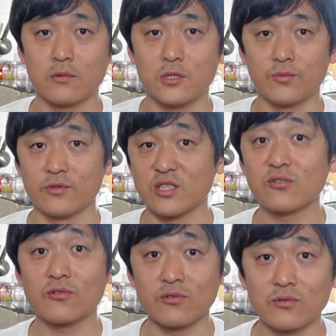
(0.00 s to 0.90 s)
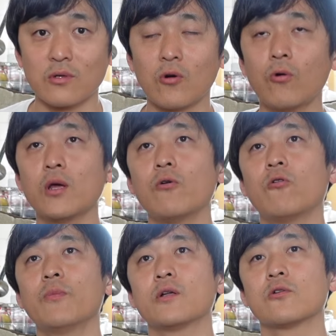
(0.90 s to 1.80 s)
自分実力これを
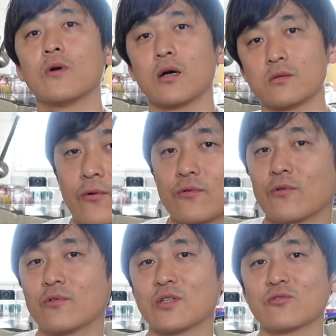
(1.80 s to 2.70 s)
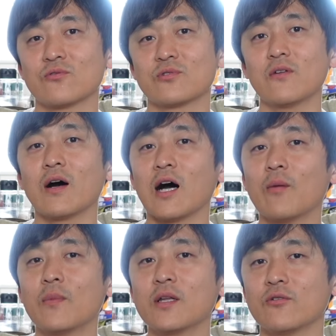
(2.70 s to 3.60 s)
褒めるのはこの手帳術では
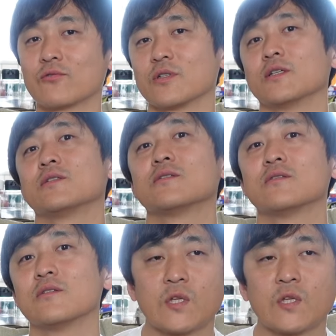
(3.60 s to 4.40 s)
あんまり良くないです